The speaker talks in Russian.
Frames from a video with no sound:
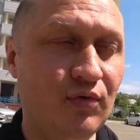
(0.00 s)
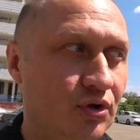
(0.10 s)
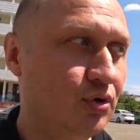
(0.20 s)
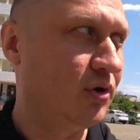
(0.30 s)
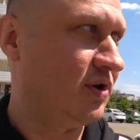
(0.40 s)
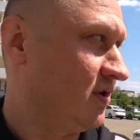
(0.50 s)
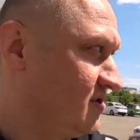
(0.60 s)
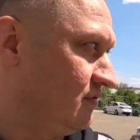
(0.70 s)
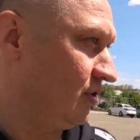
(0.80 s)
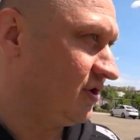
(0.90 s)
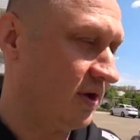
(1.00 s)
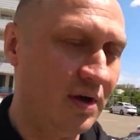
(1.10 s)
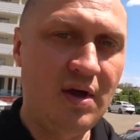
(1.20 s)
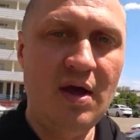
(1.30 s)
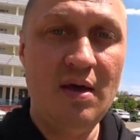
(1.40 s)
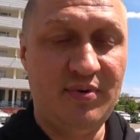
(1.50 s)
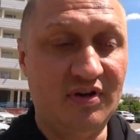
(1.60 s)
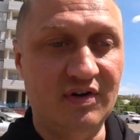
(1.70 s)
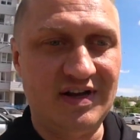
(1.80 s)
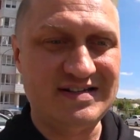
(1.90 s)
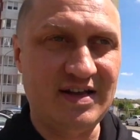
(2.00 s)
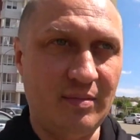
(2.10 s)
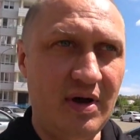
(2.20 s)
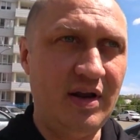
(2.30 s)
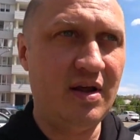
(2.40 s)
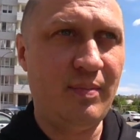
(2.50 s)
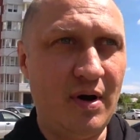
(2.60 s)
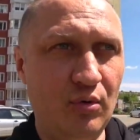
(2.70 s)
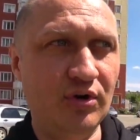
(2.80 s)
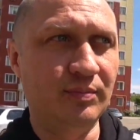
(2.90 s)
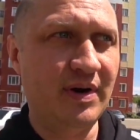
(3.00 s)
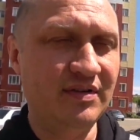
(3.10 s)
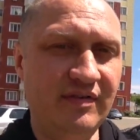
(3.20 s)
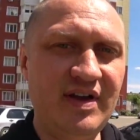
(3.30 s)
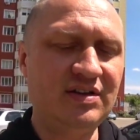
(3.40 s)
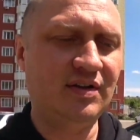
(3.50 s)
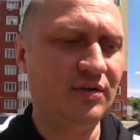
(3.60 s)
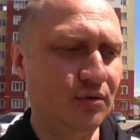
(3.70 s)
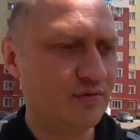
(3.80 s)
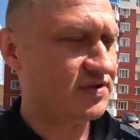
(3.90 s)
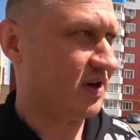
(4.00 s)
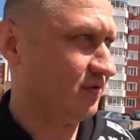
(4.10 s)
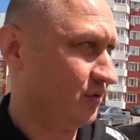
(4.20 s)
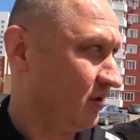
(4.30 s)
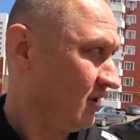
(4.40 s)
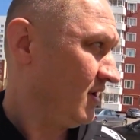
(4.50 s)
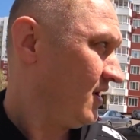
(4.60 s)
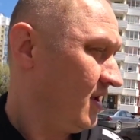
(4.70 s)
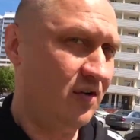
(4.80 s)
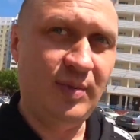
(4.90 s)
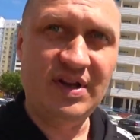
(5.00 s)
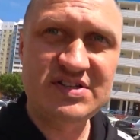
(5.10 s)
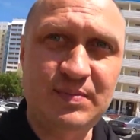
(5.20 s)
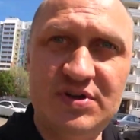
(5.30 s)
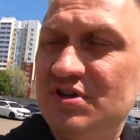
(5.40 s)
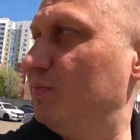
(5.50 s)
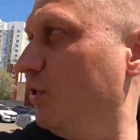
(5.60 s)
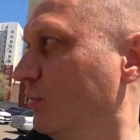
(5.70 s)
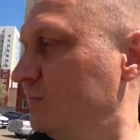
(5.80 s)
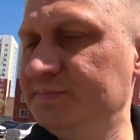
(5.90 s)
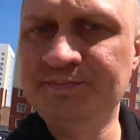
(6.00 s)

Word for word: И вот только сегодня первый раз нормальная погода. Правда ветрено, но все равно, в принципе, тепло.